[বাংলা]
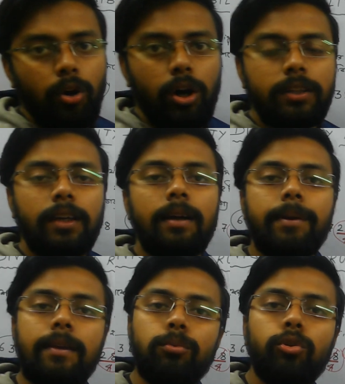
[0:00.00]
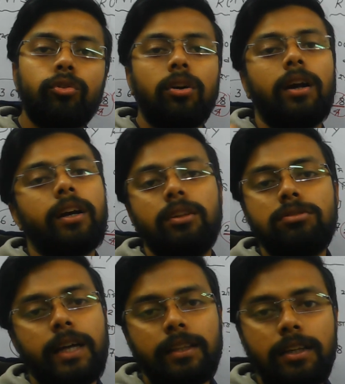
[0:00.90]
অর্থাৎ আমার এই পুরো সংখ্যাটা কিন্তু
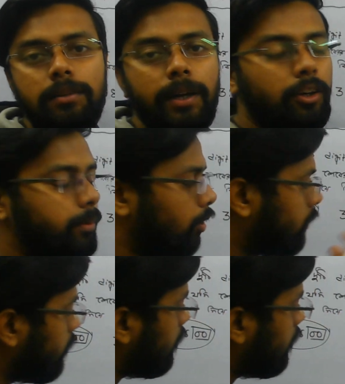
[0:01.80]
চার দিয়ে ডিভাইড হবে অর্থাৎ